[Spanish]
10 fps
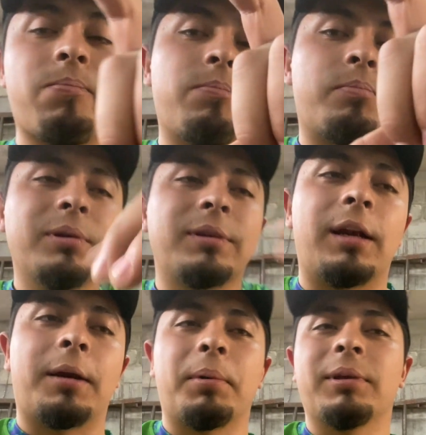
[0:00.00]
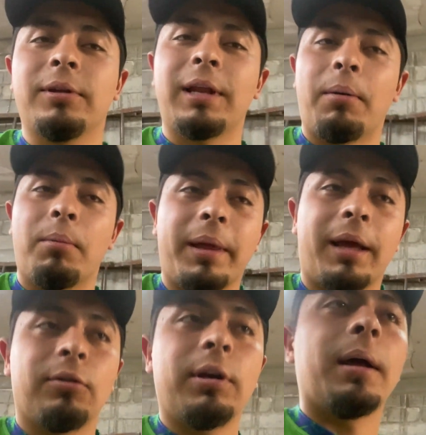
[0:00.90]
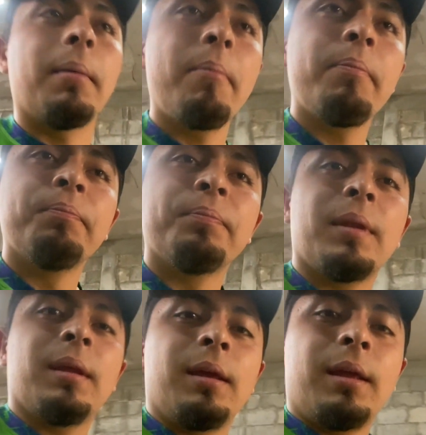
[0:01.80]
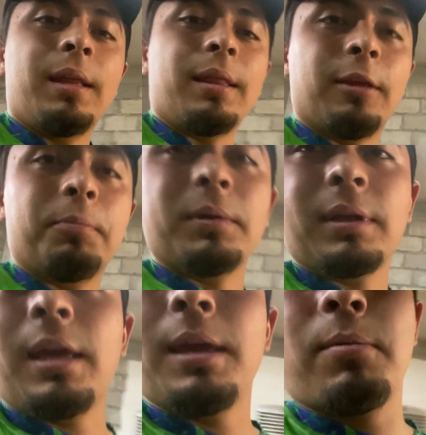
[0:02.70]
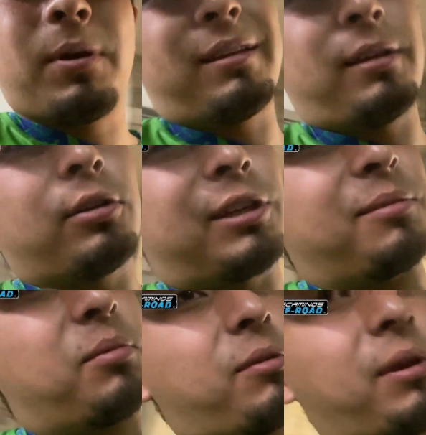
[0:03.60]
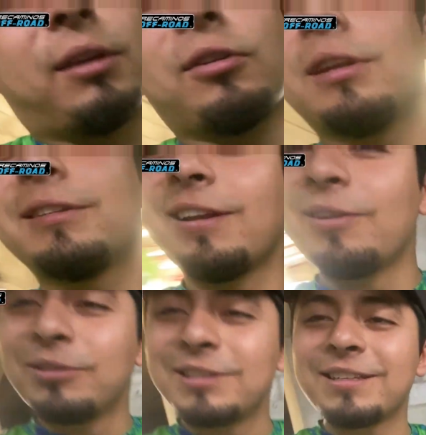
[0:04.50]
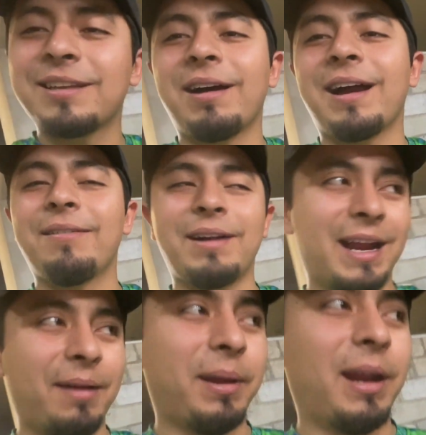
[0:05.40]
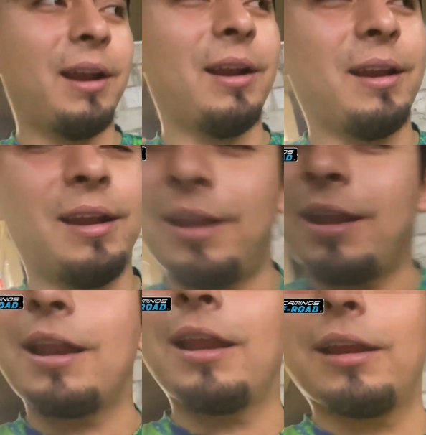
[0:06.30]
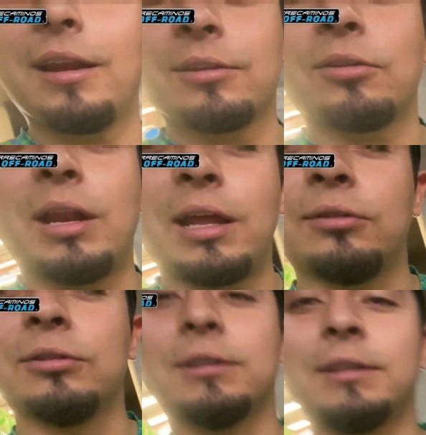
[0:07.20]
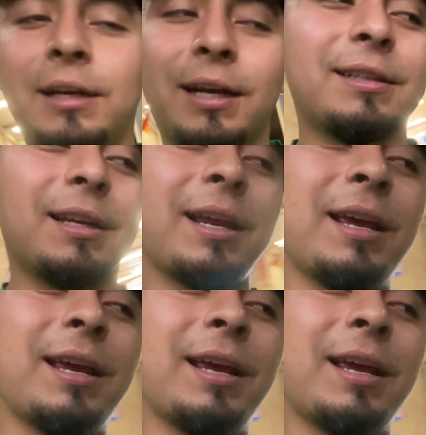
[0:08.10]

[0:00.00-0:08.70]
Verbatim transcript: pues del repuesto de la bomba de gasolina. Después de ahí voy a hacer otras modificaciones en luces, se va a cambiar el, todas las luces del Racer.